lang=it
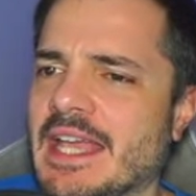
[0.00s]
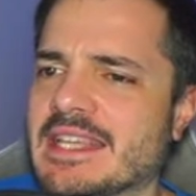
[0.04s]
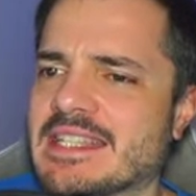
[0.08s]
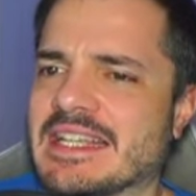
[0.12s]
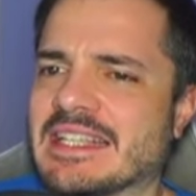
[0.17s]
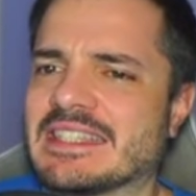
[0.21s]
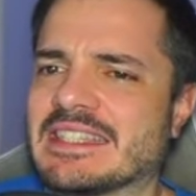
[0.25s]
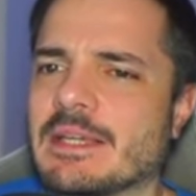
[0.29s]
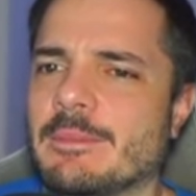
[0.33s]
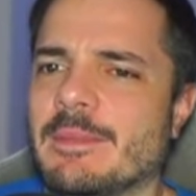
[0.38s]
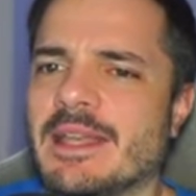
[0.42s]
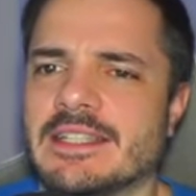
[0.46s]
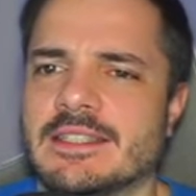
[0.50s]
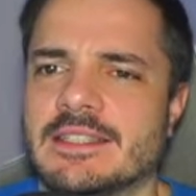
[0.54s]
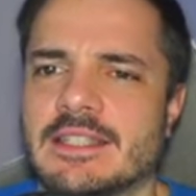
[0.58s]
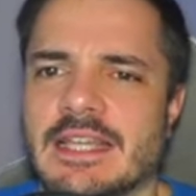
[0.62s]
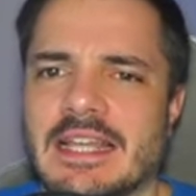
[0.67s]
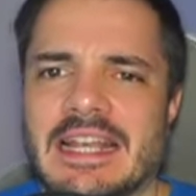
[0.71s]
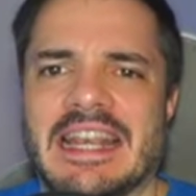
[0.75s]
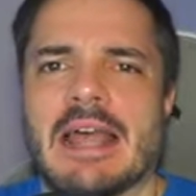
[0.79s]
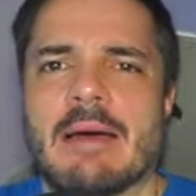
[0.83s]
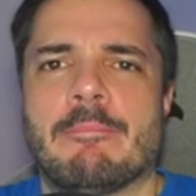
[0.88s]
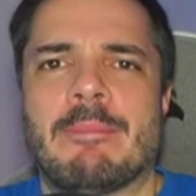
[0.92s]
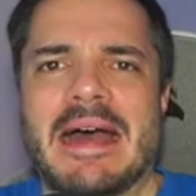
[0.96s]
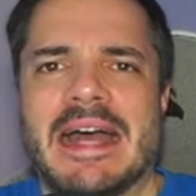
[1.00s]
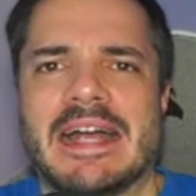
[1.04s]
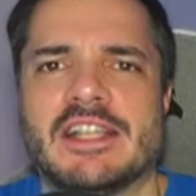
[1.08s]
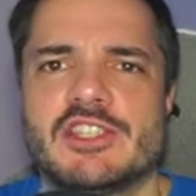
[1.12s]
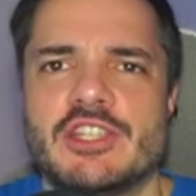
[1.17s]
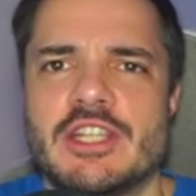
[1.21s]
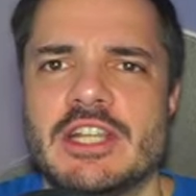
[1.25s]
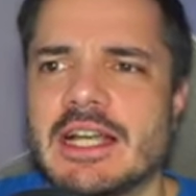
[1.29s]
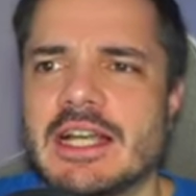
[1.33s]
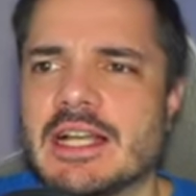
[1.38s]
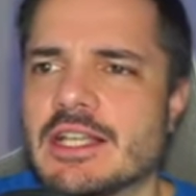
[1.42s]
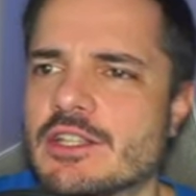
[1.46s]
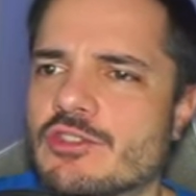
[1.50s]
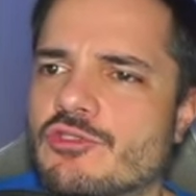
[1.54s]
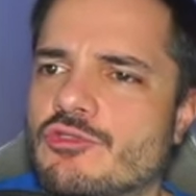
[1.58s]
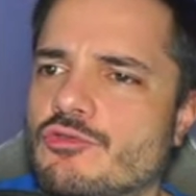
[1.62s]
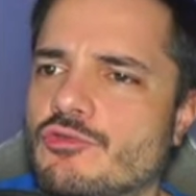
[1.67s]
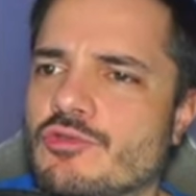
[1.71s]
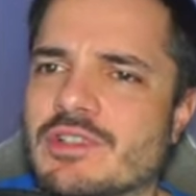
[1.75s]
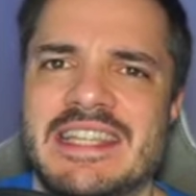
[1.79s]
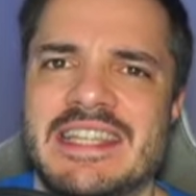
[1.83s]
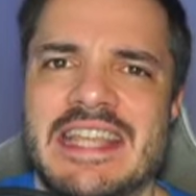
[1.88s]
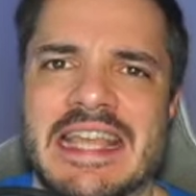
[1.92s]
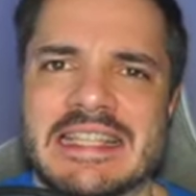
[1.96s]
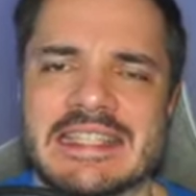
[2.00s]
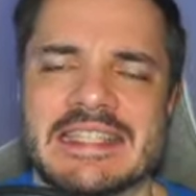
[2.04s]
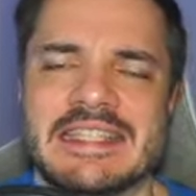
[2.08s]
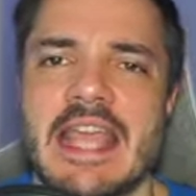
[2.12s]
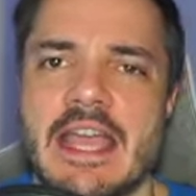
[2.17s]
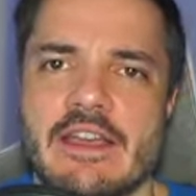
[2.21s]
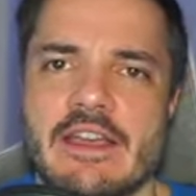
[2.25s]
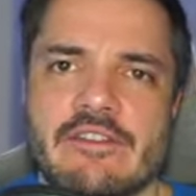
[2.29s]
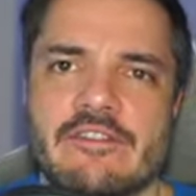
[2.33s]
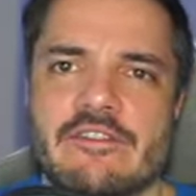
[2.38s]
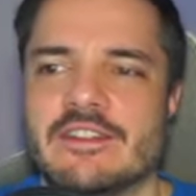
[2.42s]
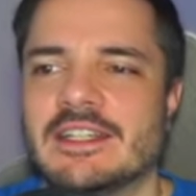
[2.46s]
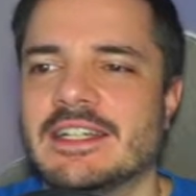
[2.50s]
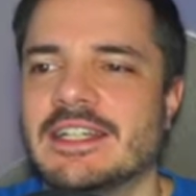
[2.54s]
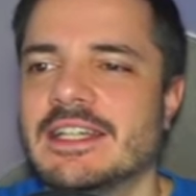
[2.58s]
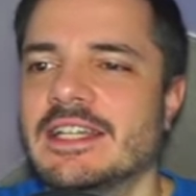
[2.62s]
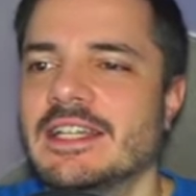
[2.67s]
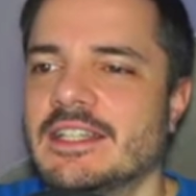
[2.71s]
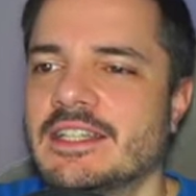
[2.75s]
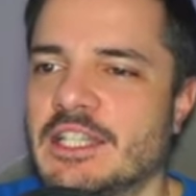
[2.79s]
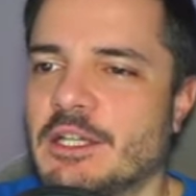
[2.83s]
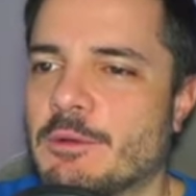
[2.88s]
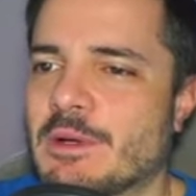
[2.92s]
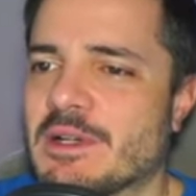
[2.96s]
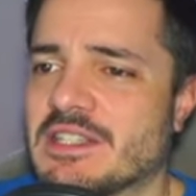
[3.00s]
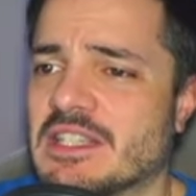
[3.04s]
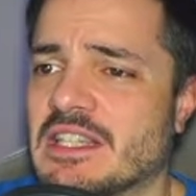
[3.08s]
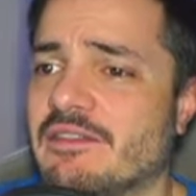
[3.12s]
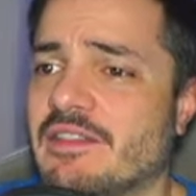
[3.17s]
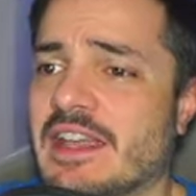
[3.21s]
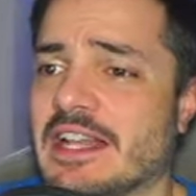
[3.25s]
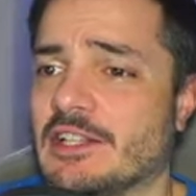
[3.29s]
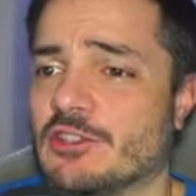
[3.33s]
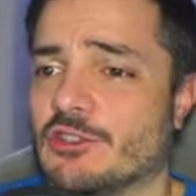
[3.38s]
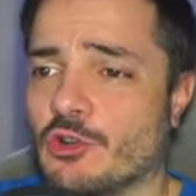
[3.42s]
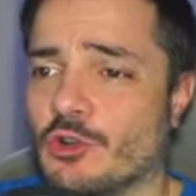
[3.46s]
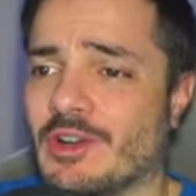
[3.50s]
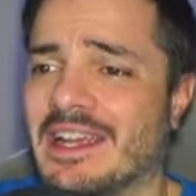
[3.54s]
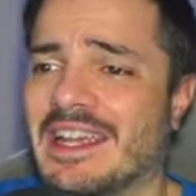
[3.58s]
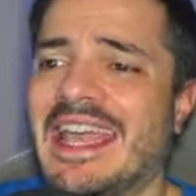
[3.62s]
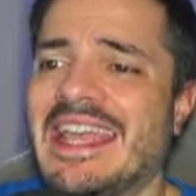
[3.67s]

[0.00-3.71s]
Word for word: esattamente la pagina su CNCF di questo evento,